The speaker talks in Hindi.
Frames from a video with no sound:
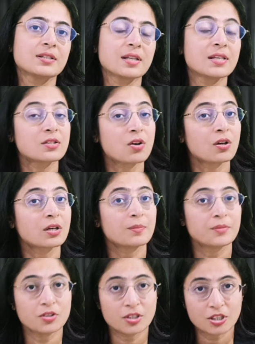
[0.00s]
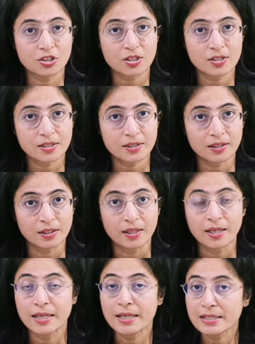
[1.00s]
सेंस और कम्युनिकेशन स्किल
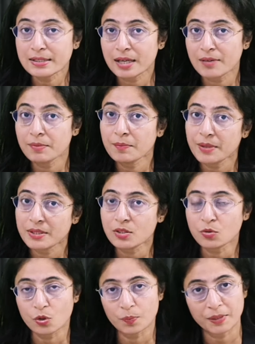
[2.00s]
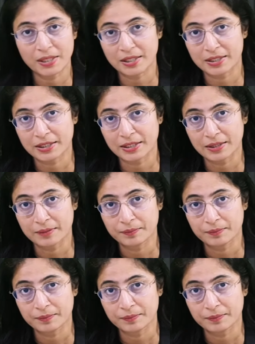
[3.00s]
इस लाइन में मेजर रोल प्ले करती है